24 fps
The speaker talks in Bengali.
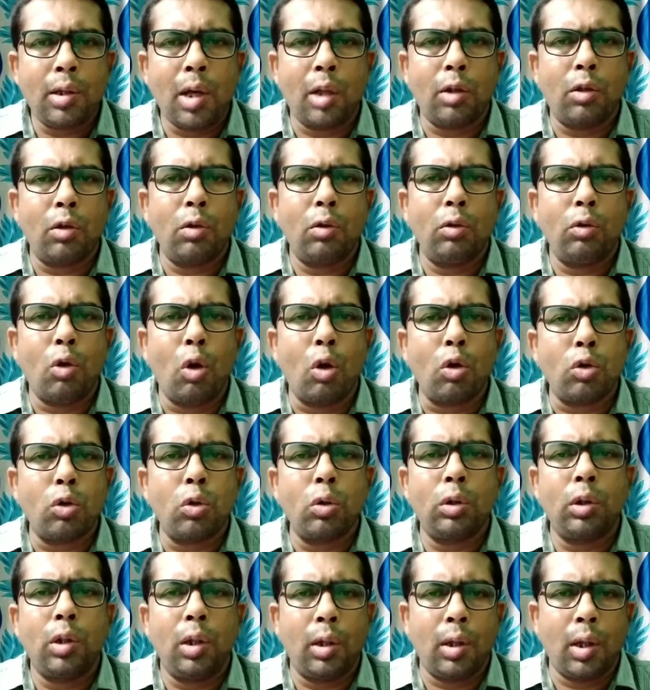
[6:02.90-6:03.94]
সাধারণ
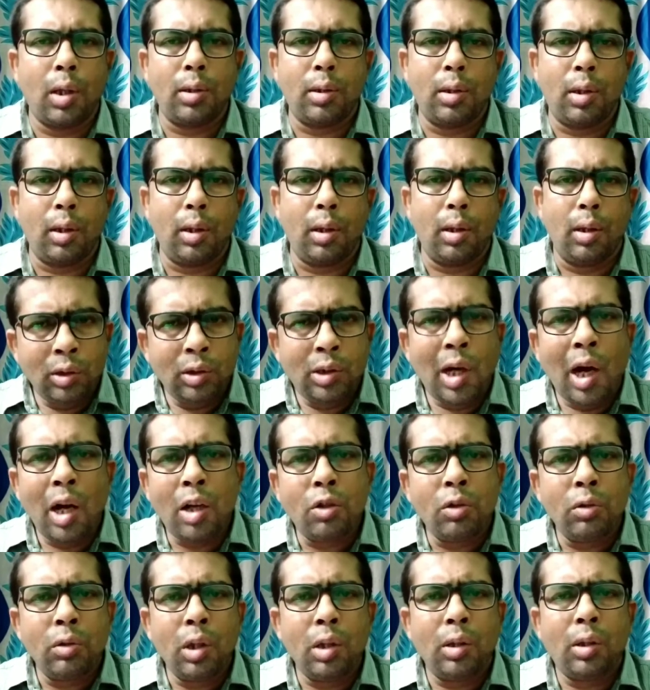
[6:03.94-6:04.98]
দর্শকদের কাছ থেকে যার
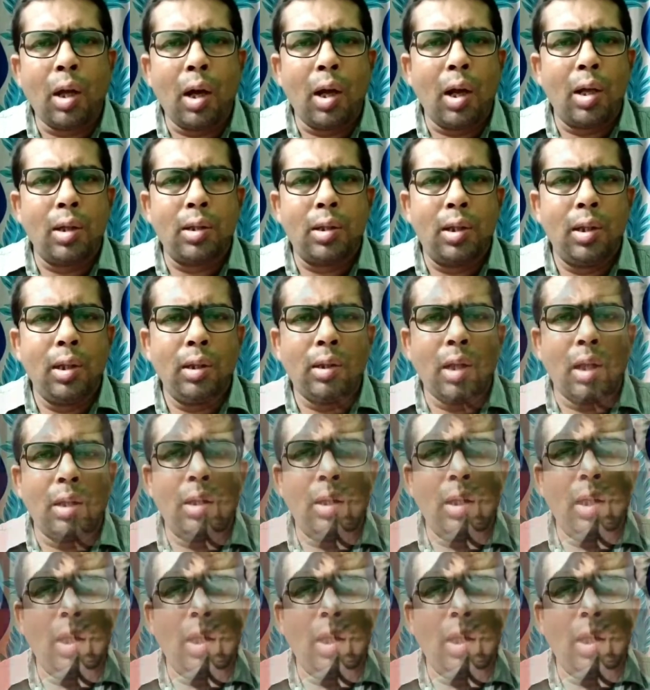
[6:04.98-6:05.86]
জন্য তারা আজকে তাদের